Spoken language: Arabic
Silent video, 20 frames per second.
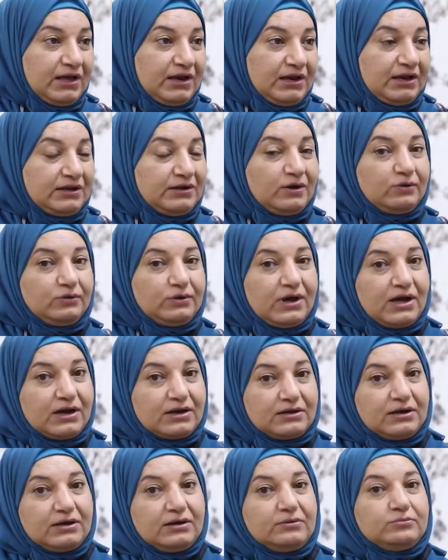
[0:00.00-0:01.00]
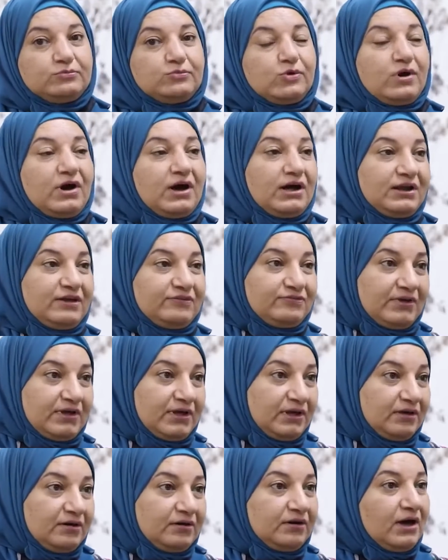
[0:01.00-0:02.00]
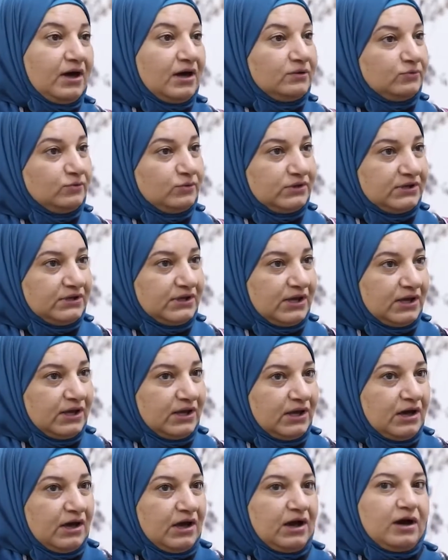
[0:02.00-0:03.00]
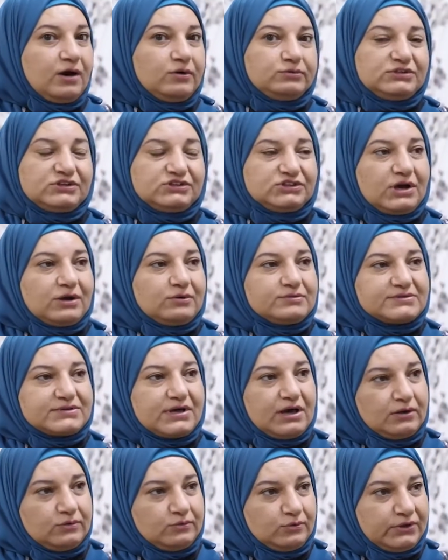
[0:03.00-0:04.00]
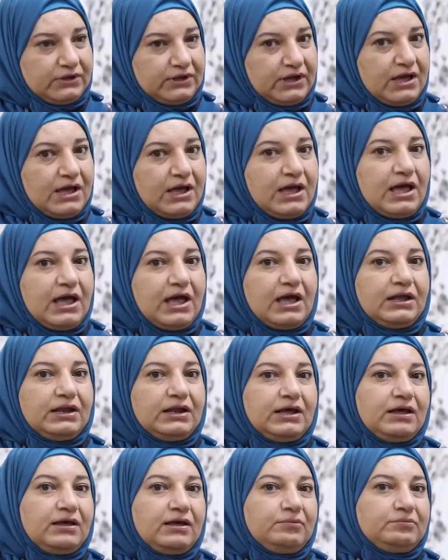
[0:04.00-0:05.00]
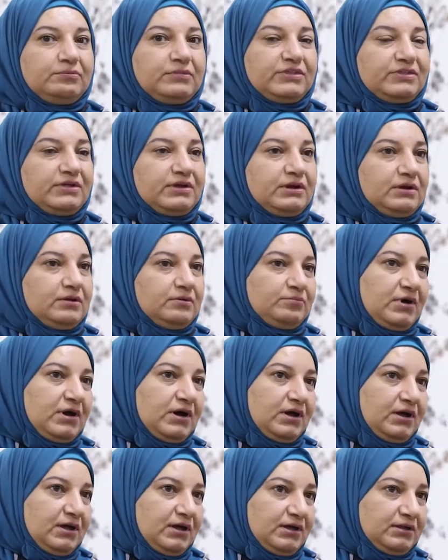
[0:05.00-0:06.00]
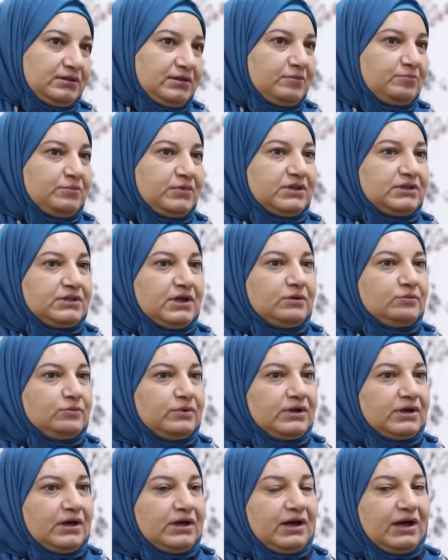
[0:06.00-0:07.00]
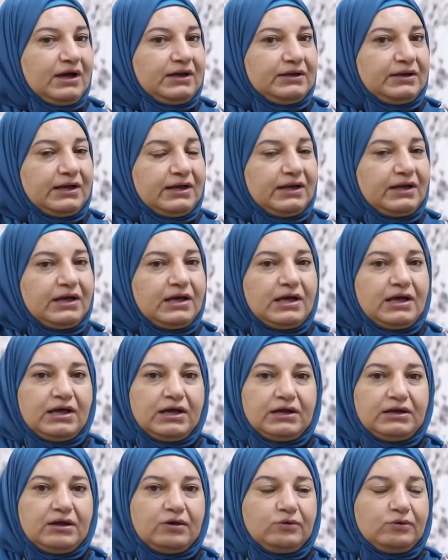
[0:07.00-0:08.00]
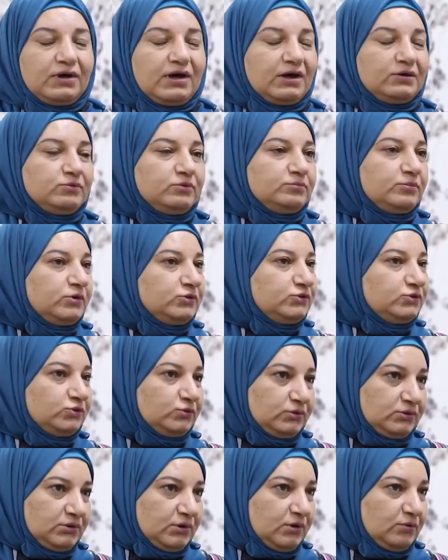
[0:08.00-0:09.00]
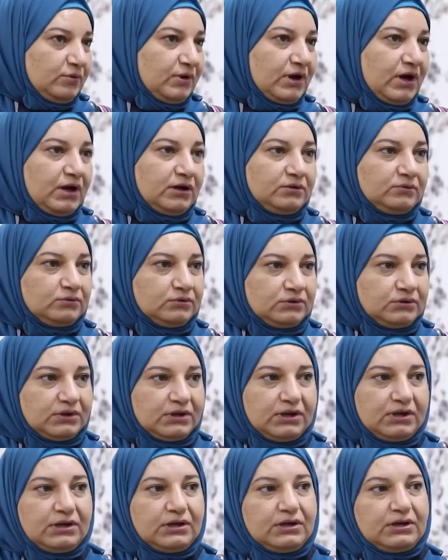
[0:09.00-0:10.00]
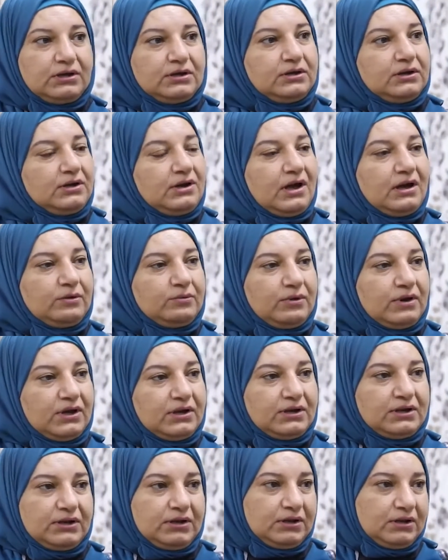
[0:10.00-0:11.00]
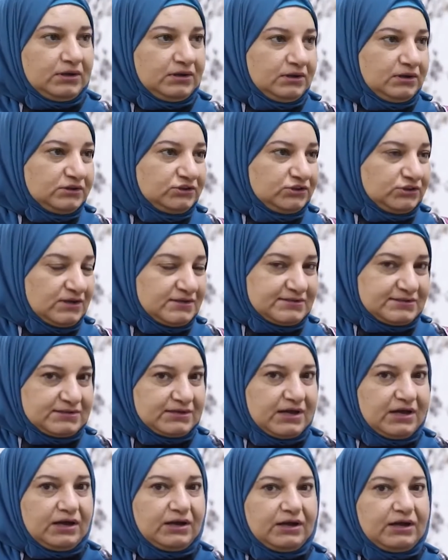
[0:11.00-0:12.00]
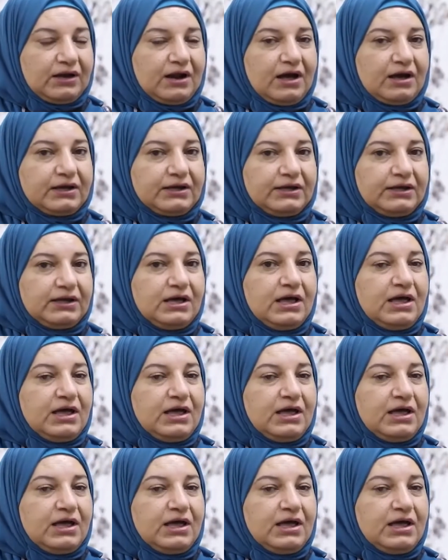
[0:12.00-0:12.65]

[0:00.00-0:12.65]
لأن هناك مخالفة قانونية أو تجاوز قانوني إحنا مثل ما تم التنويه عنه أنه القانون موجود هو قانون الأحوال الشخصية العراقي